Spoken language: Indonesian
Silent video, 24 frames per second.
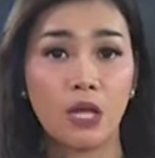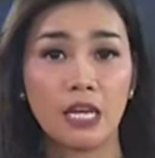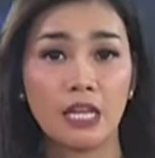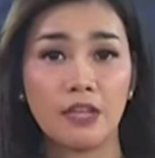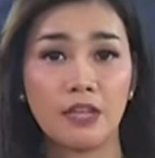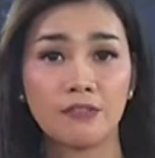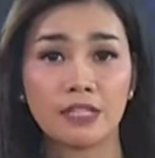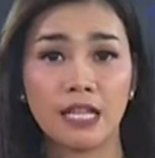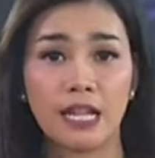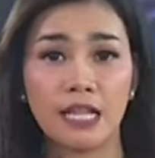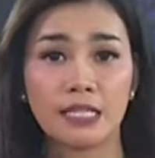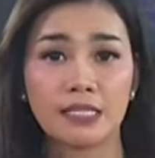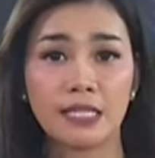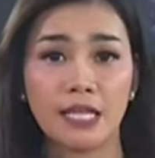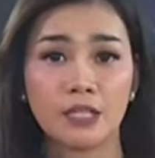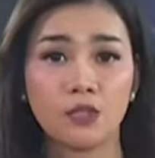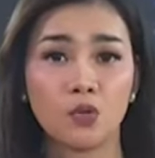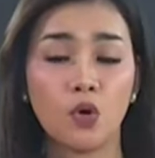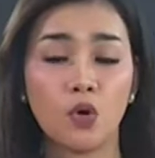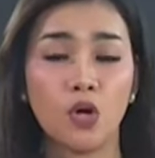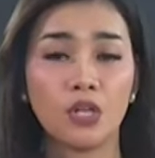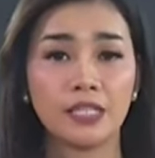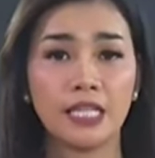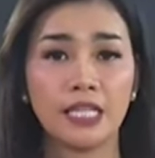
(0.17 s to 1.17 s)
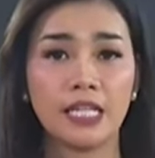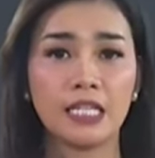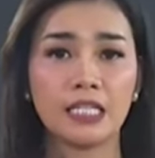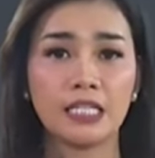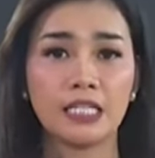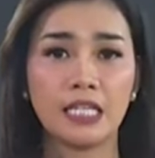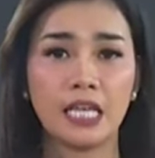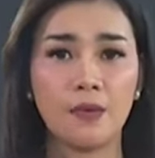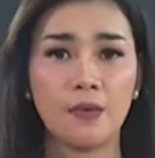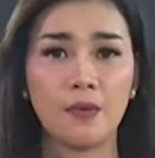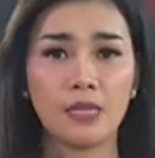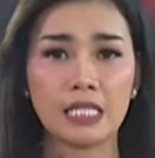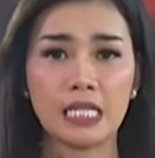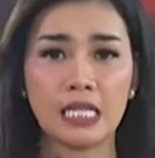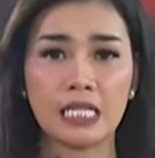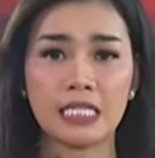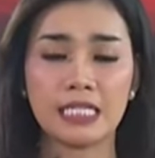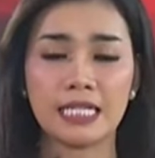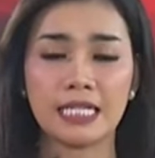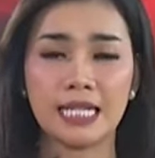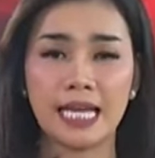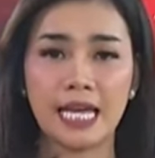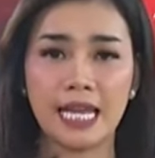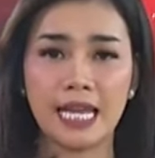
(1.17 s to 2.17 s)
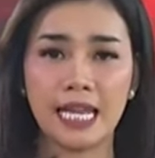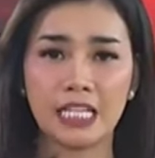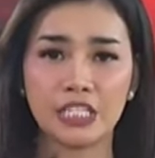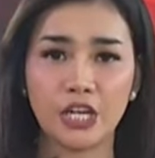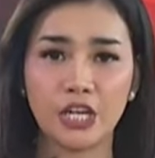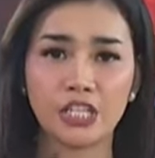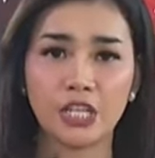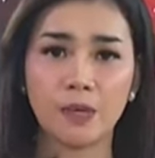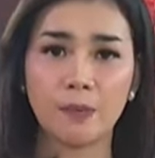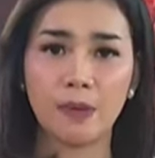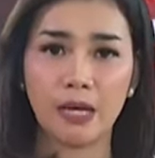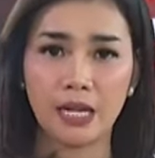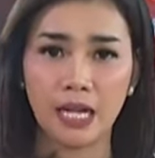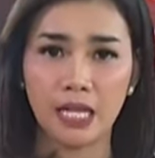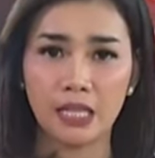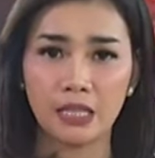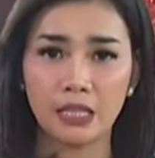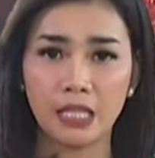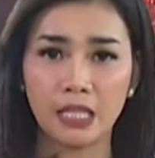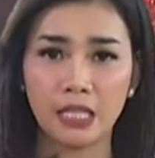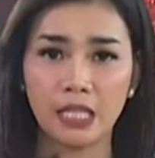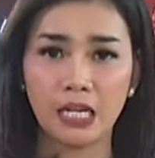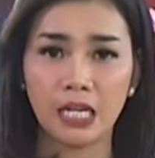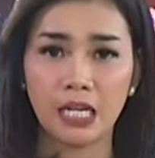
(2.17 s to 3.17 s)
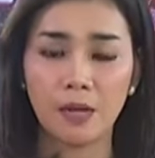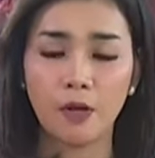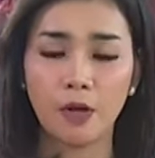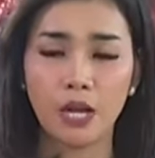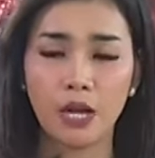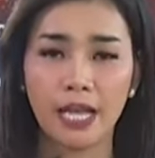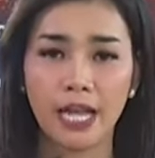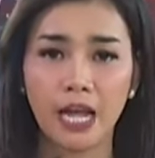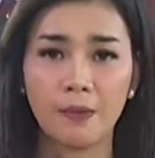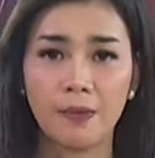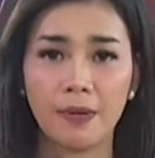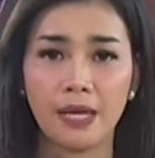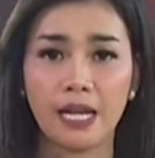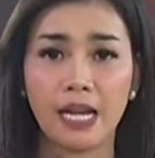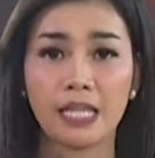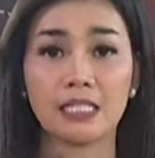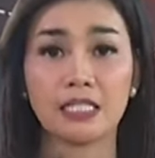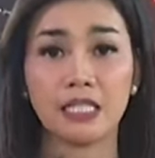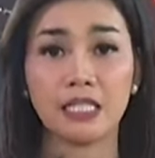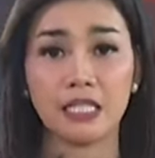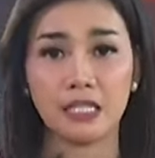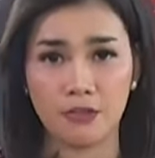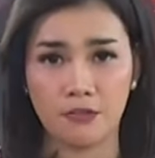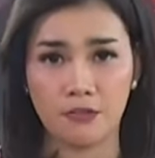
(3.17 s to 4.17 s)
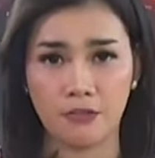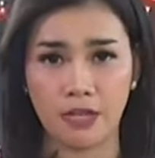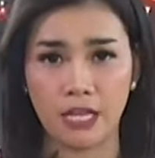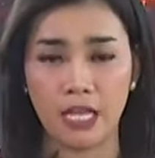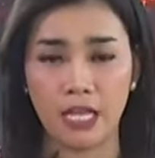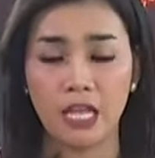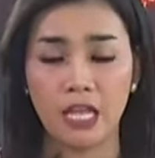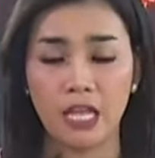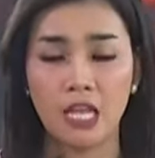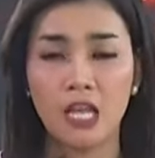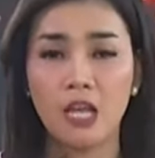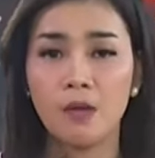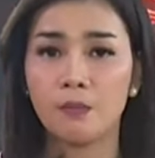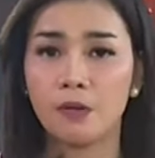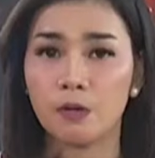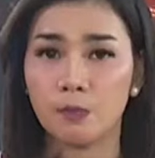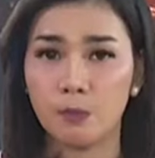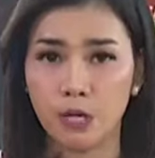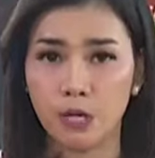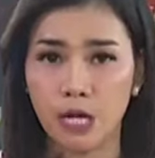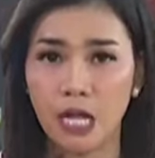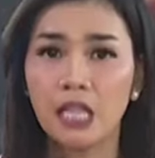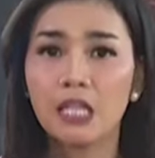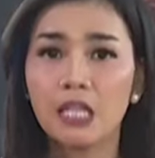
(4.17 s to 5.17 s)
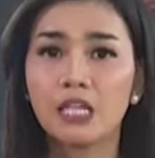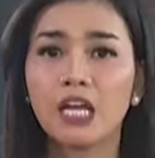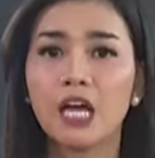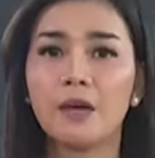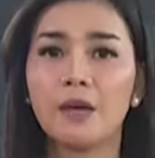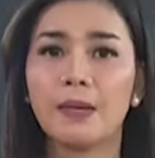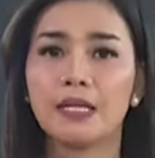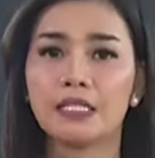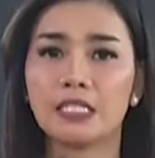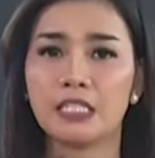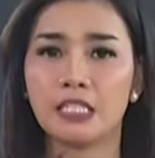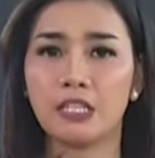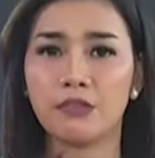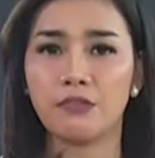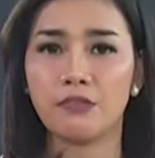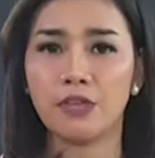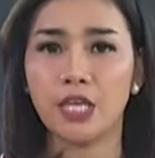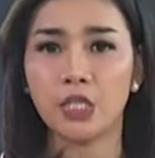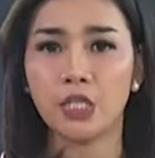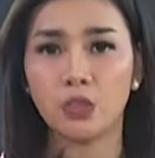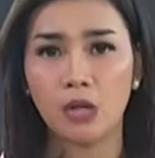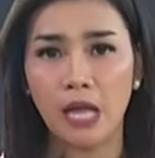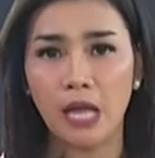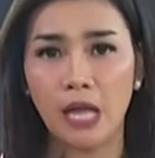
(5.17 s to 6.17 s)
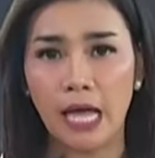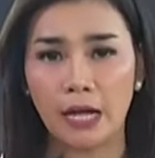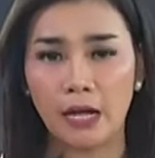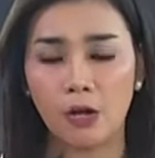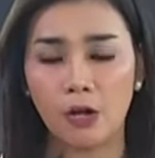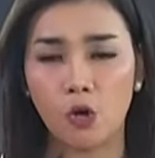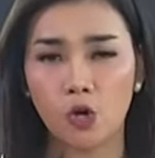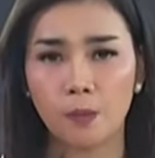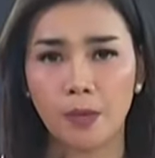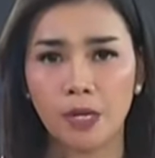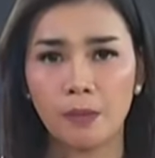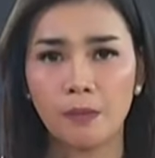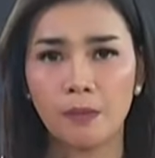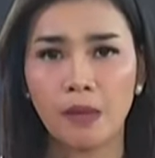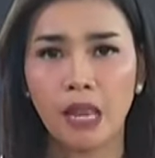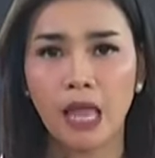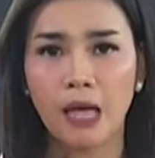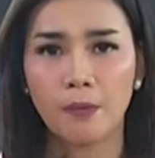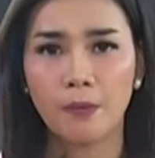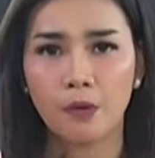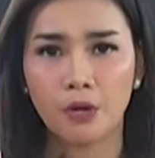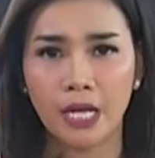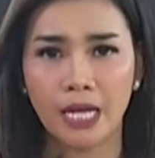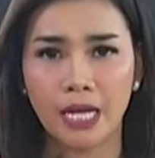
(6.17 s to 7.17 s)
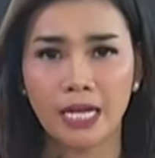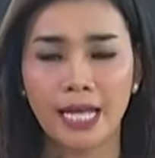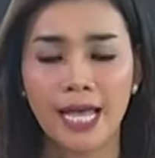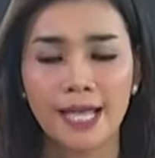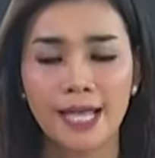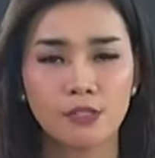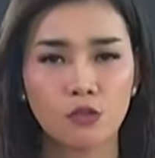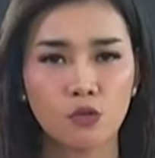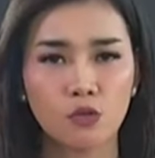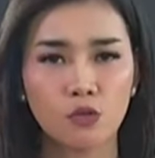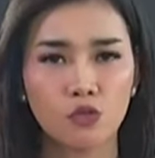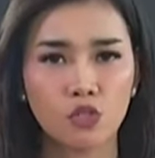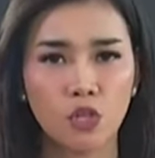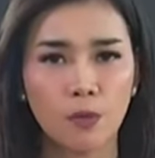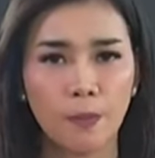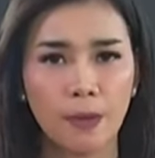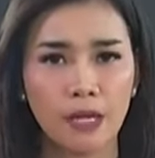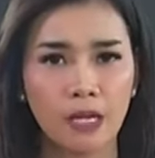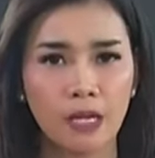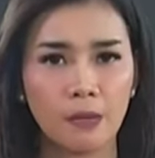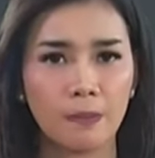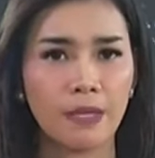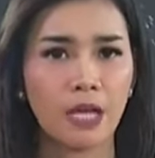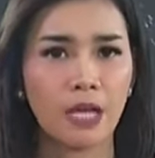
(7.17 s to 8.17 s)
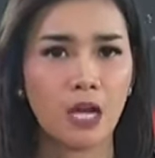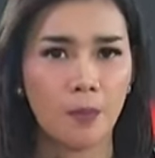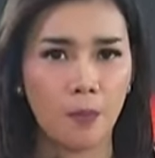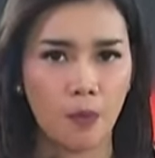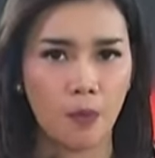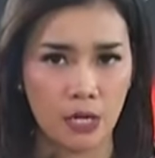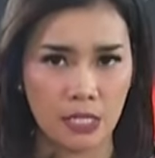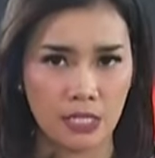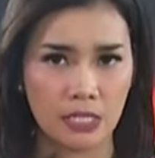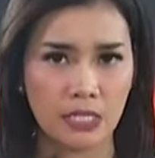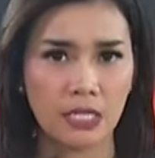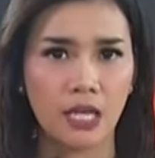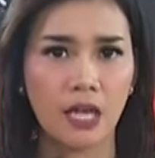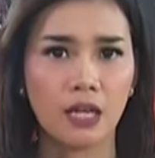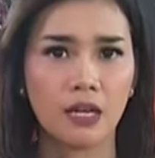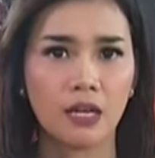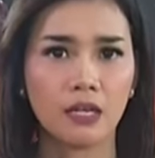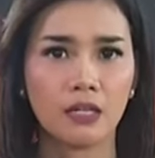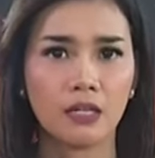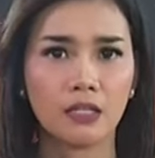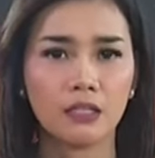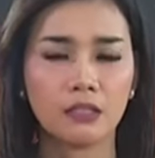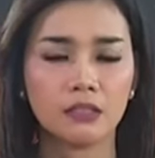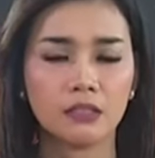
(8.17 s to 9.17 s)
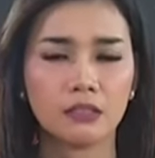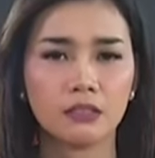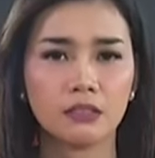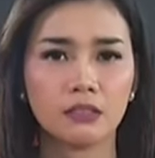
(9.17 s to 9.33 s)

sebuah lift salah satu hotel di kawasan Cengkareng, Jakarta Barat terekam oleh kamera CCTV. Berbekal rekaman CCTV itulah korban melaporkan kasus kepada pihak kepolisian.